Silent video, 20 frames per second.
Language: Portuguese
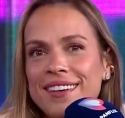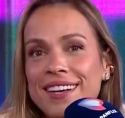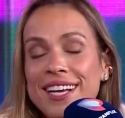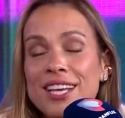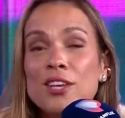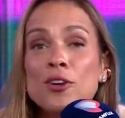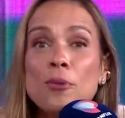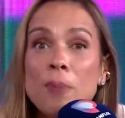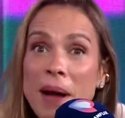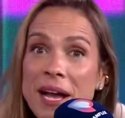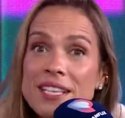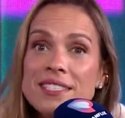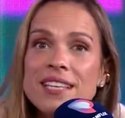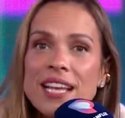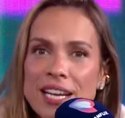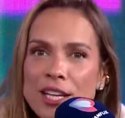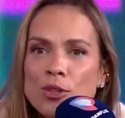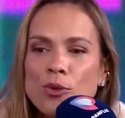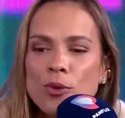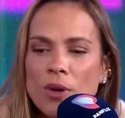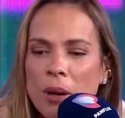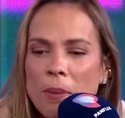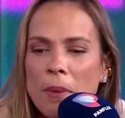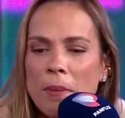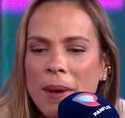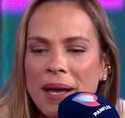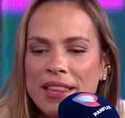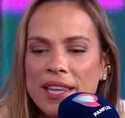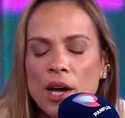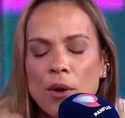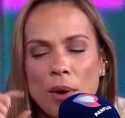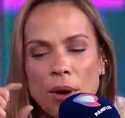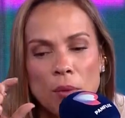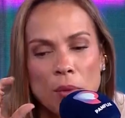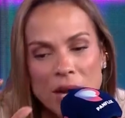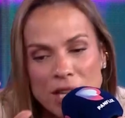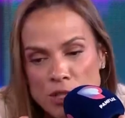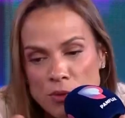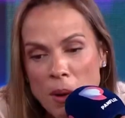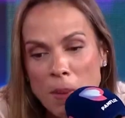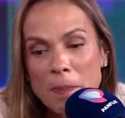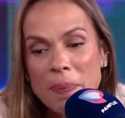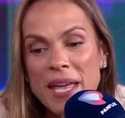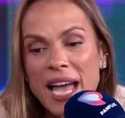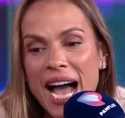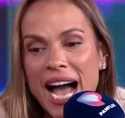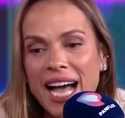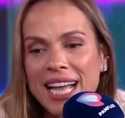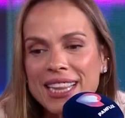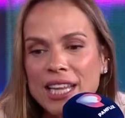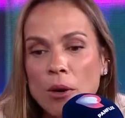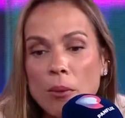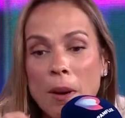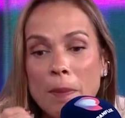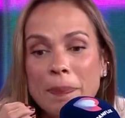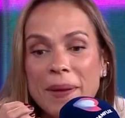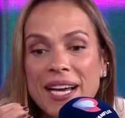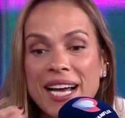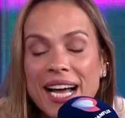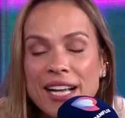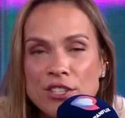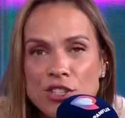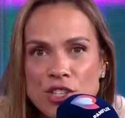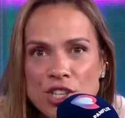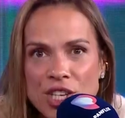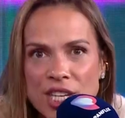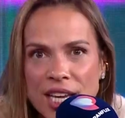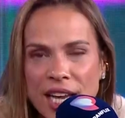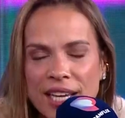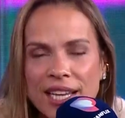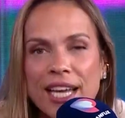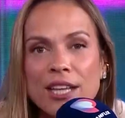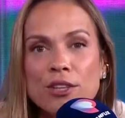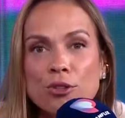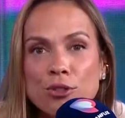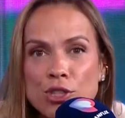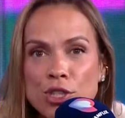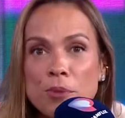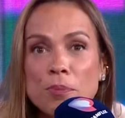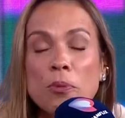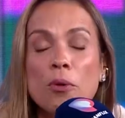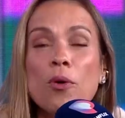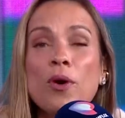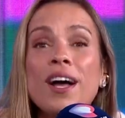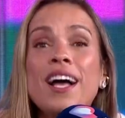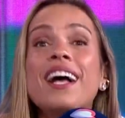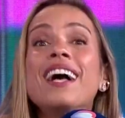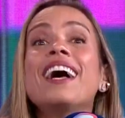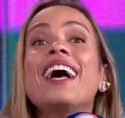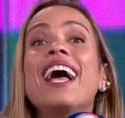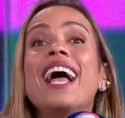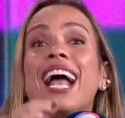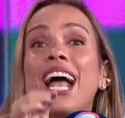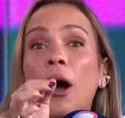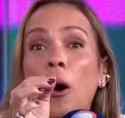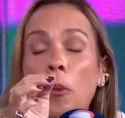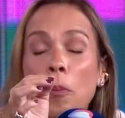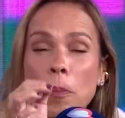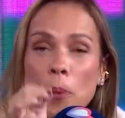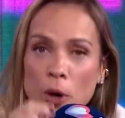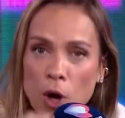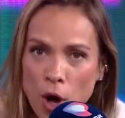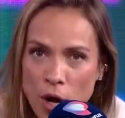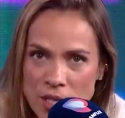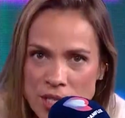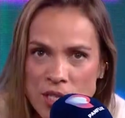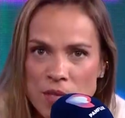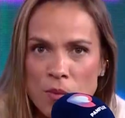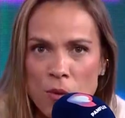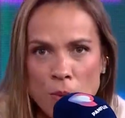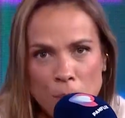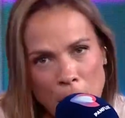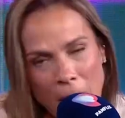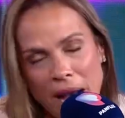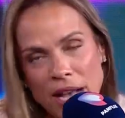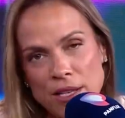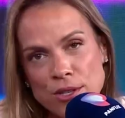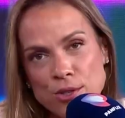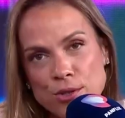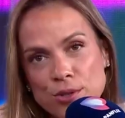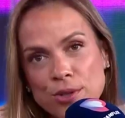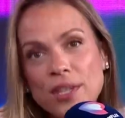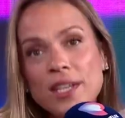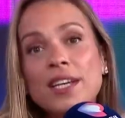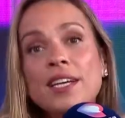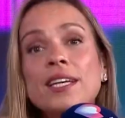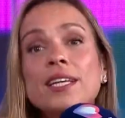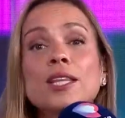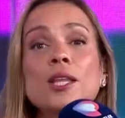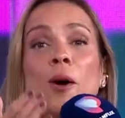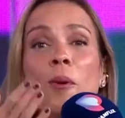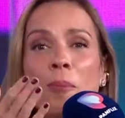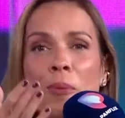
E o mais ele nunca me bateu é quase uma piada, é uma pegadinha, que é do tipo é o próximo passo. Então,